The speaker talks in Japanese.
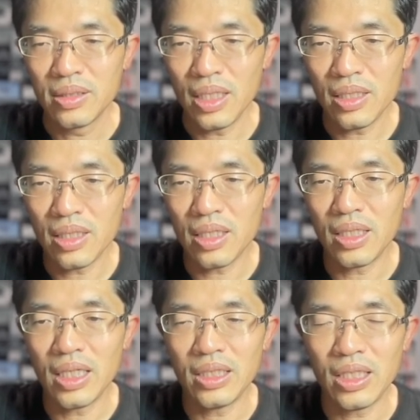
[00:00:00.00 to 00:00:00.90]
前回
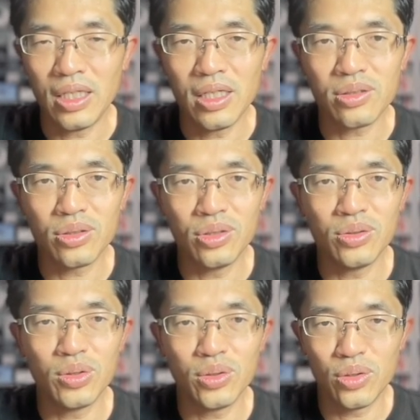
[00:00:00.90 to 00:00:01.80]
が
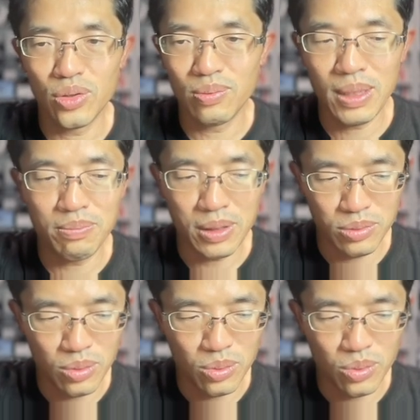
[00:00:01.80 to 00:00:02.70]
799万泊
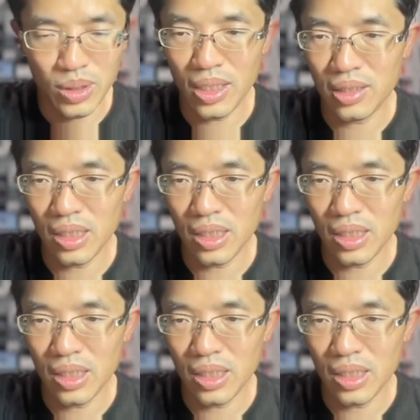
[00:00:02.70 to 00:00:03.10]
ということで、